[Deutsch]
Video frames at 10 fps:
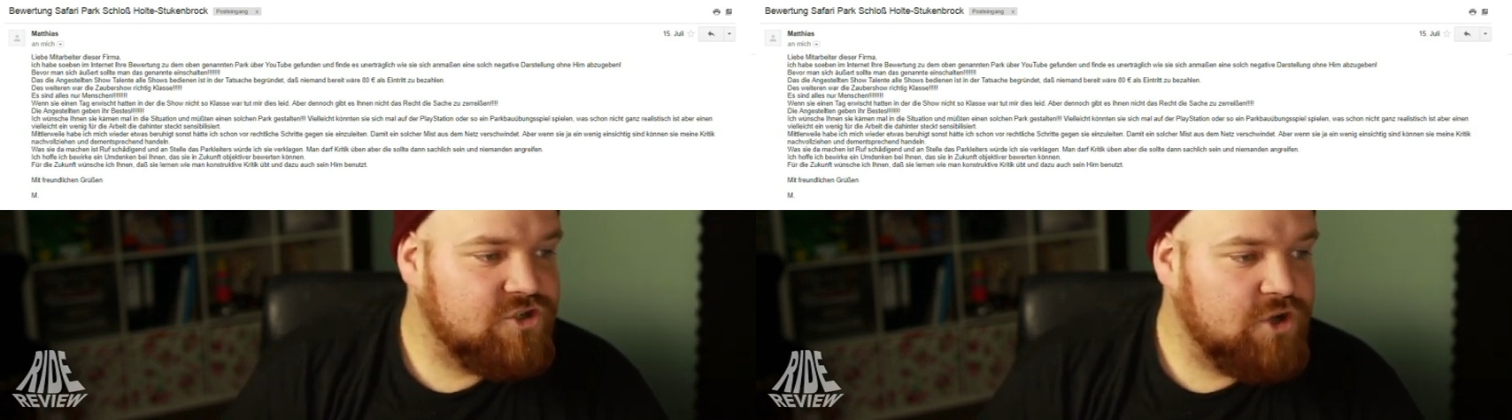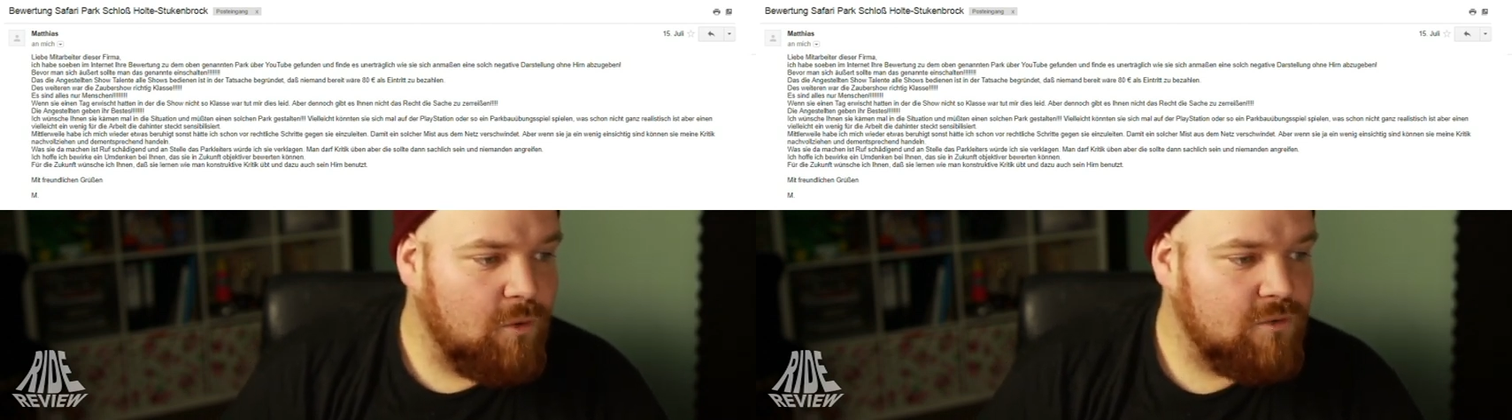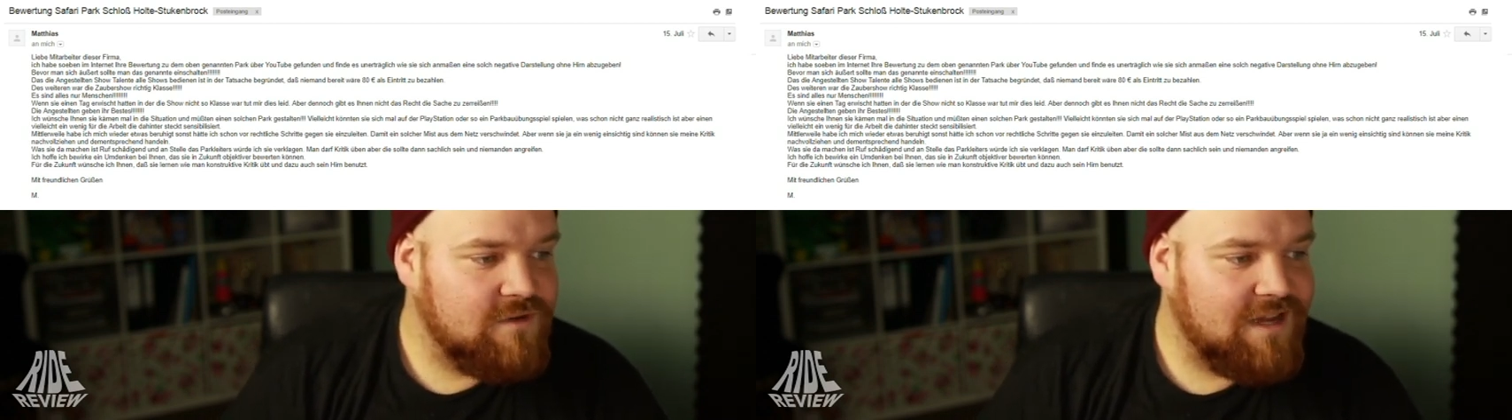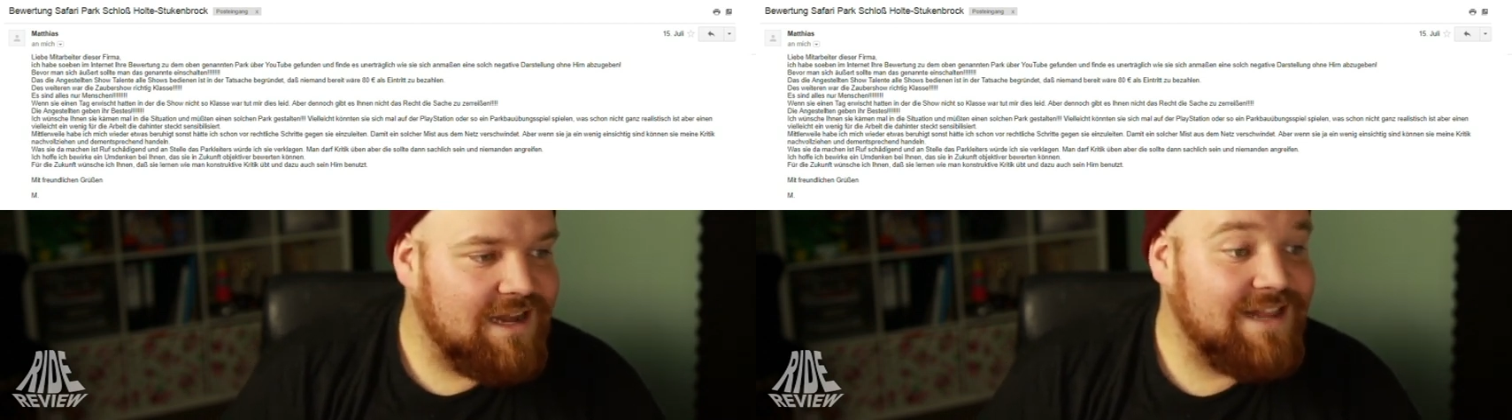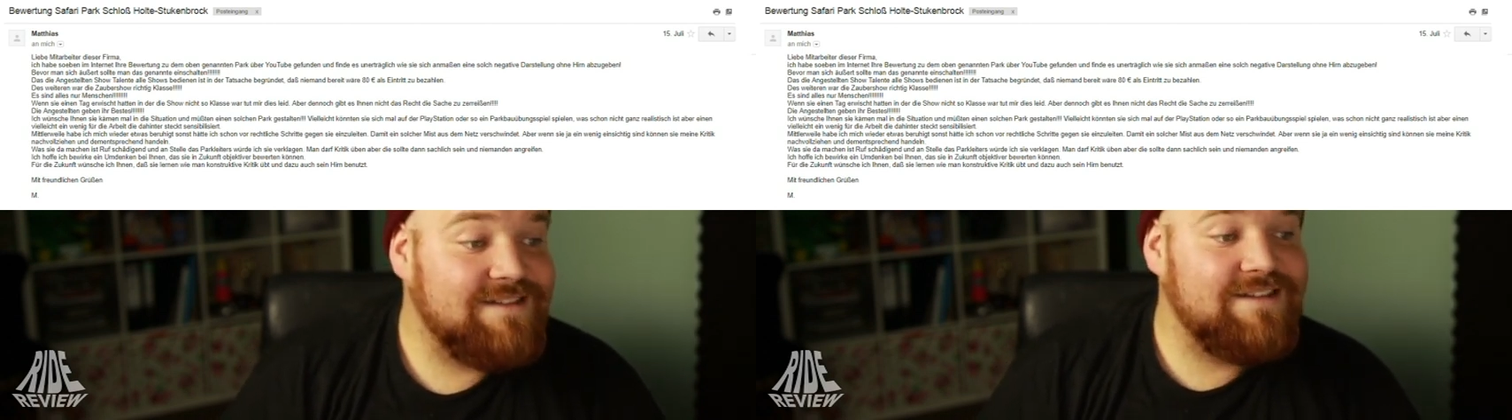
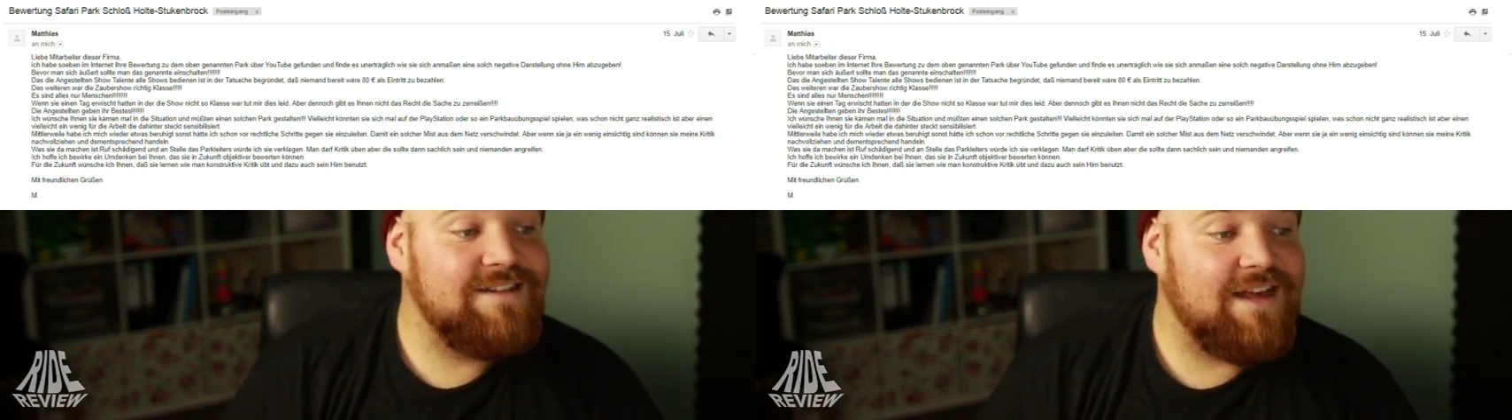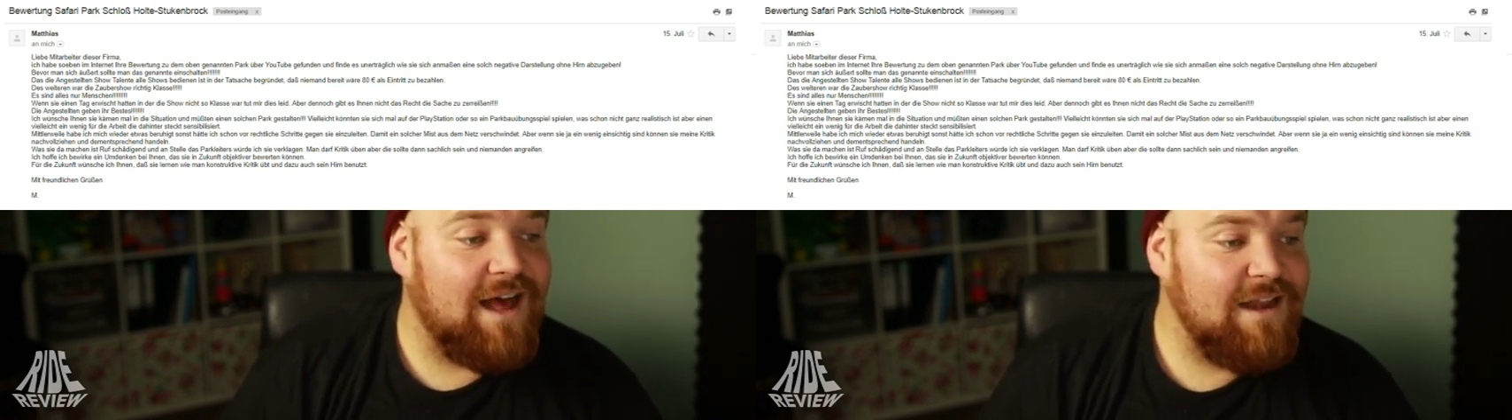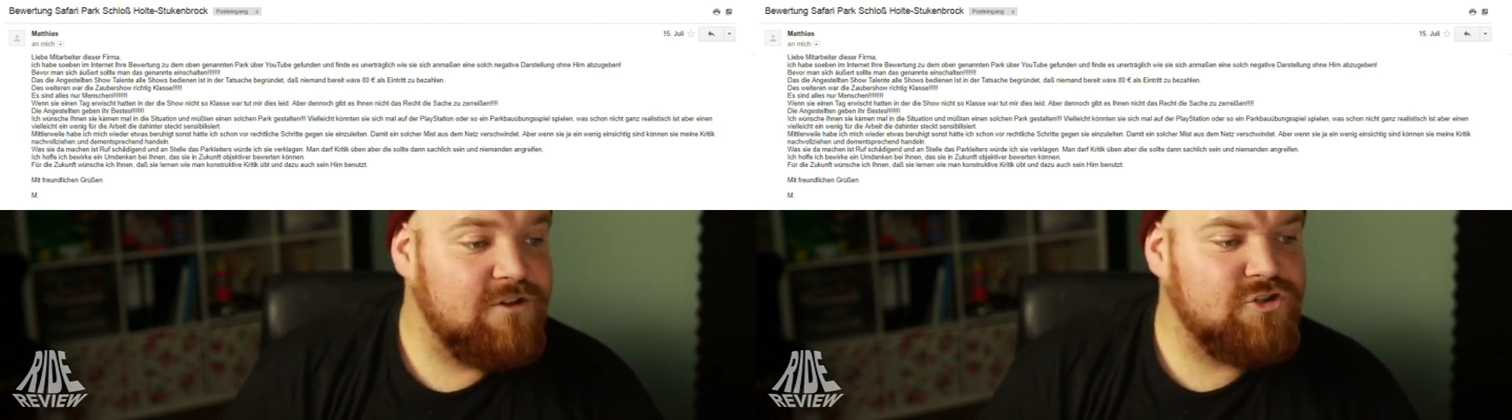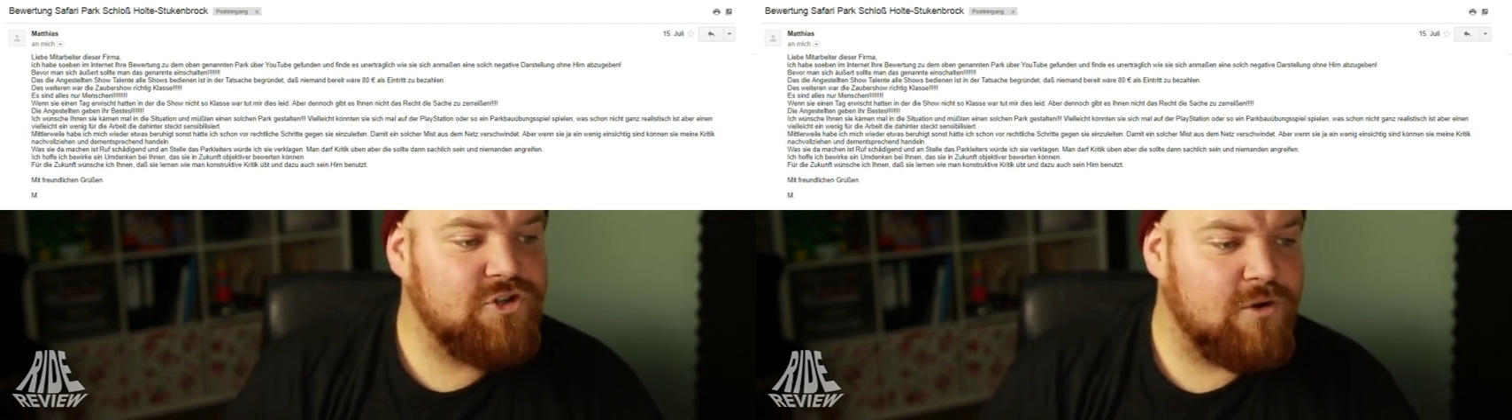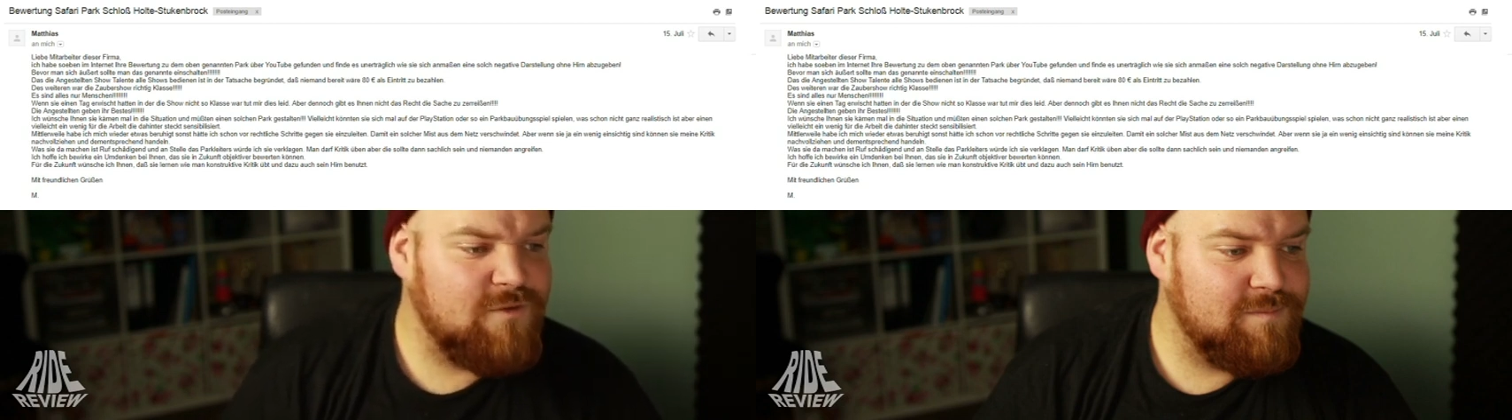Showtalente alle
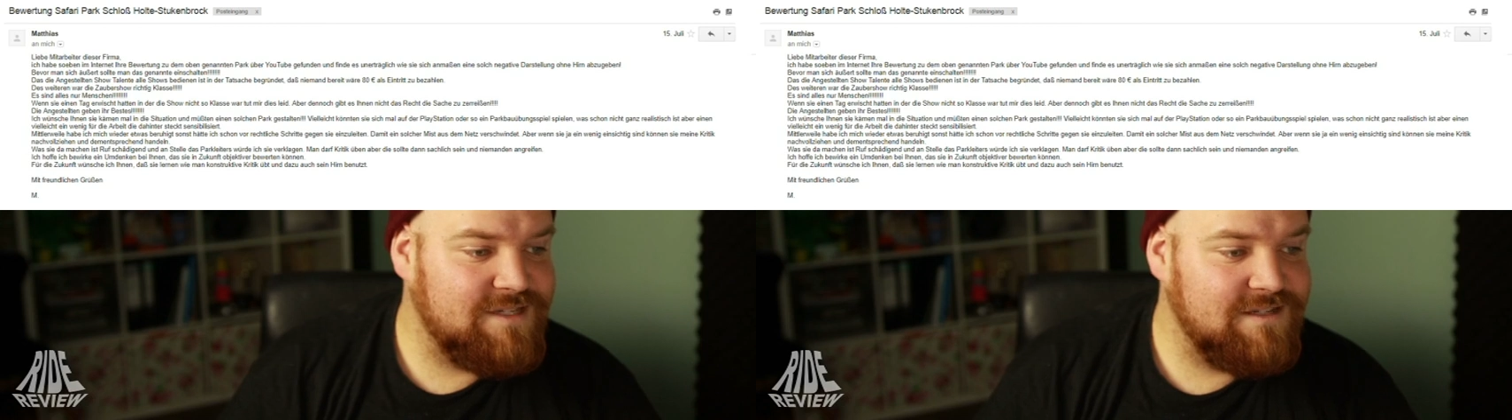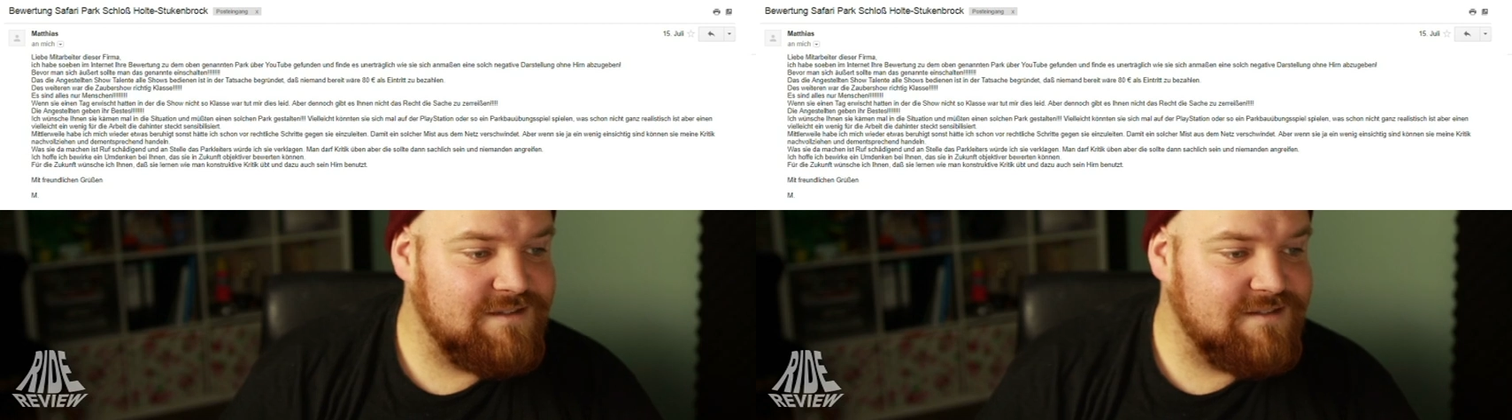Shows bedienen,